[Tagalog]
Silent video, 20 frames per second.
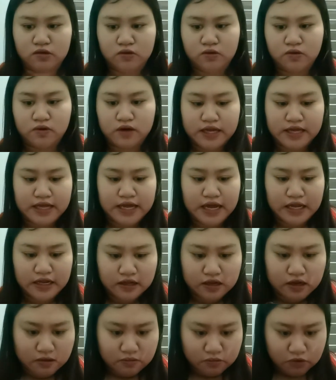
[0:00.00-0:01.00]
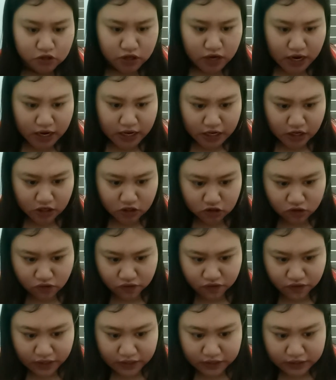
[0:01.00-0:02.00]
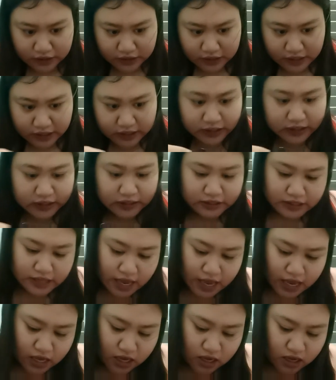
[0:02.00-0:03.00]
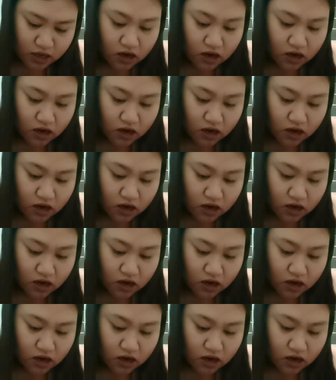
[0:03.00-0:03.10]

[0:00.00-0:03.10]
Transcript: So ayan, I'm trying to fix this thing